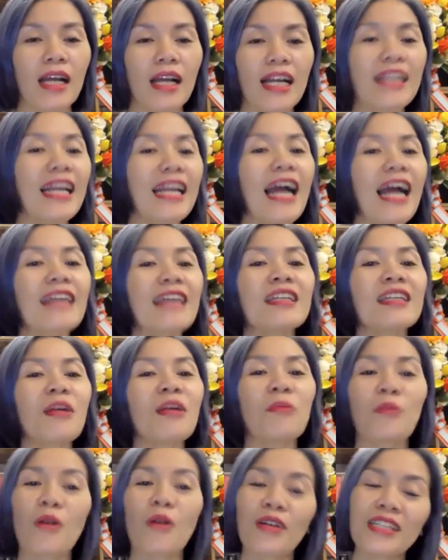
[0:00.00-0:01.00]
khách hàng tự
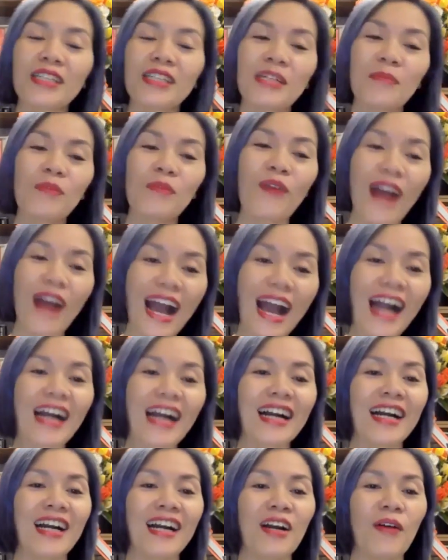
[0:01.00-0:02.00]
động gõ cửa mua hàng
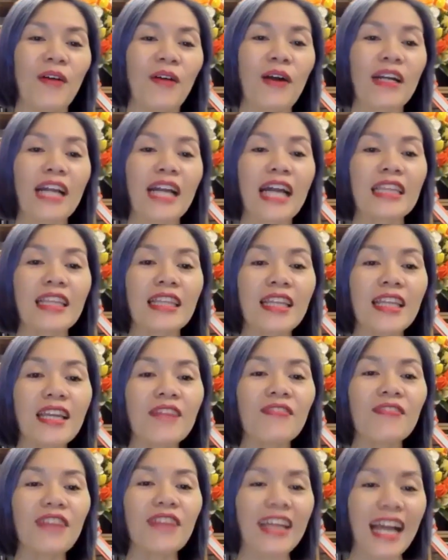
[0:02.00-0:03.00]
hoặc là tiền
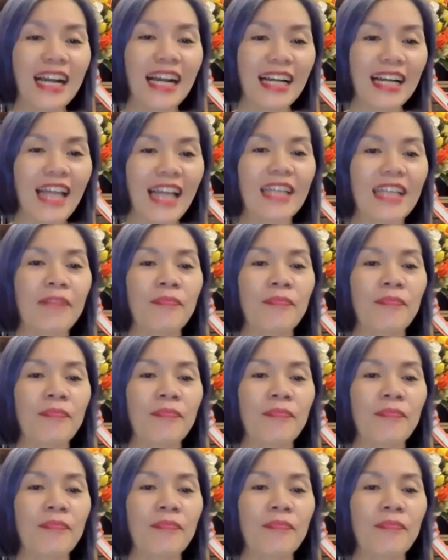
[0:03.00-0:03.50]
về hàng ngày.